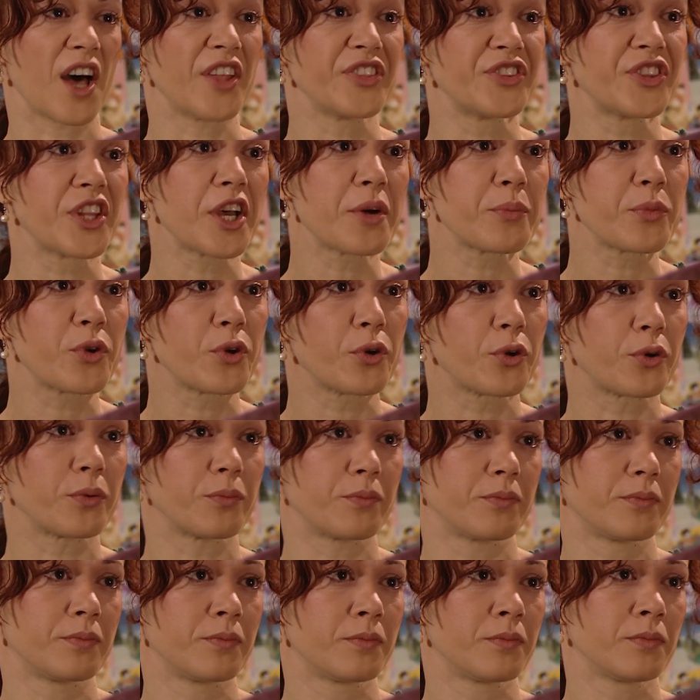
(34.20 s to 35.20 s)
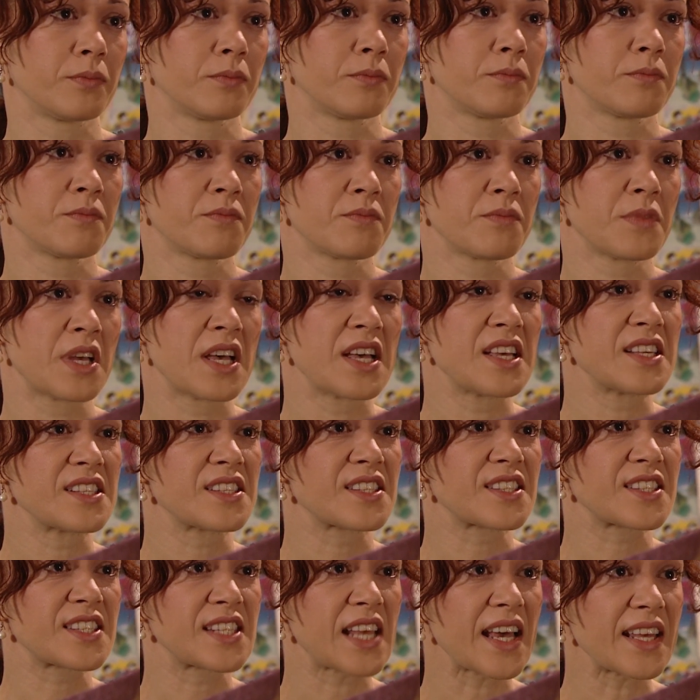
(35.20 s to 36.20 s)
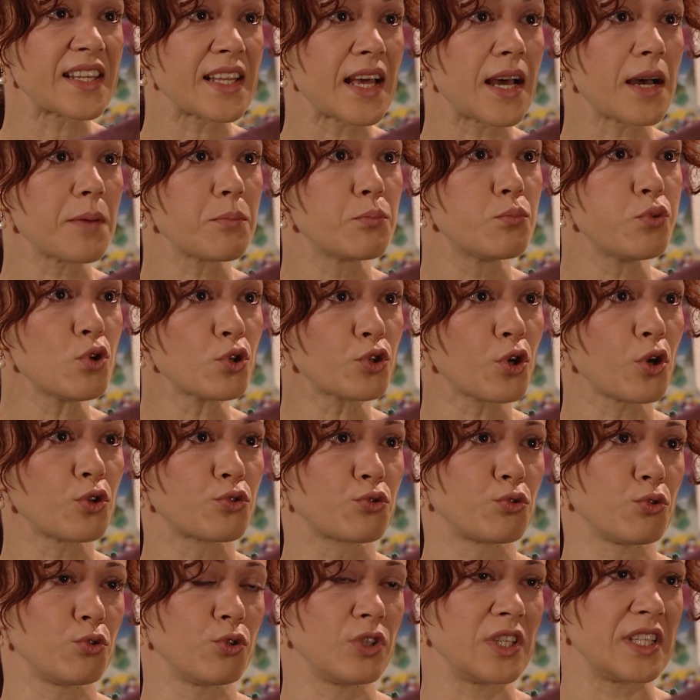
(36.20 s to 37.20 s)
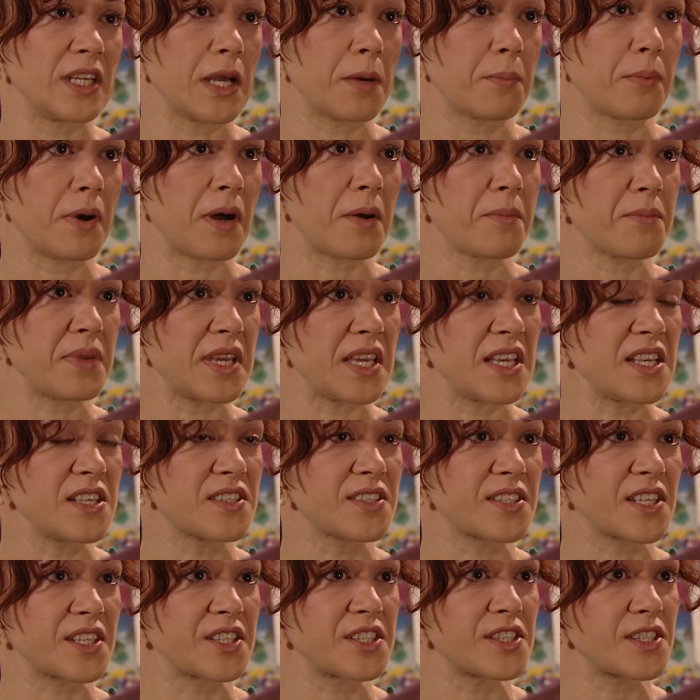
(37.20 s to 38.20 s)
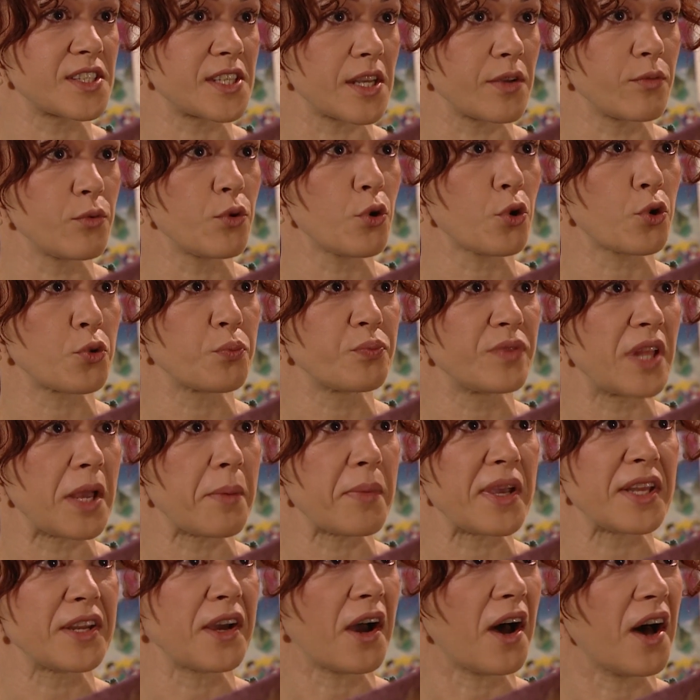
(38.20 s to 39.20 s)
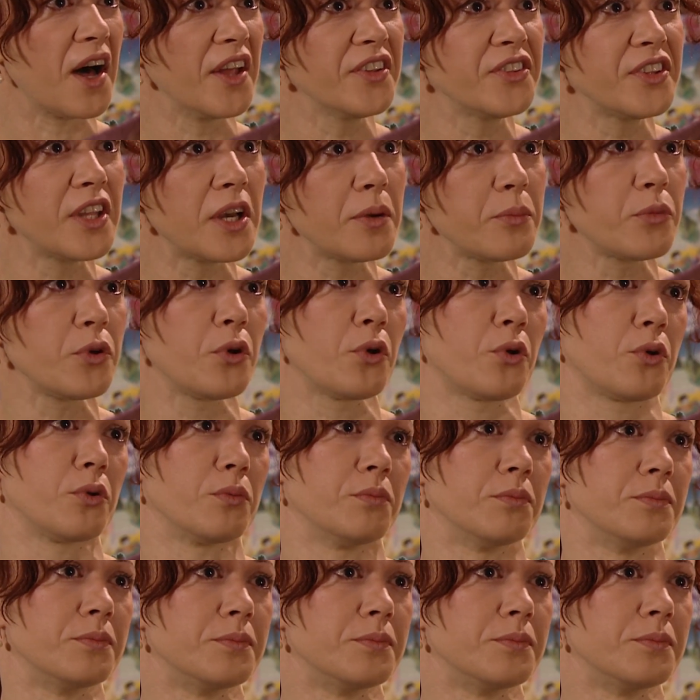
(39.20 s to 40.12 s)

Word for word: Anlamıyorum. Sana bu kötülüğü yapan birini seviyorum demeni anlamıyorum.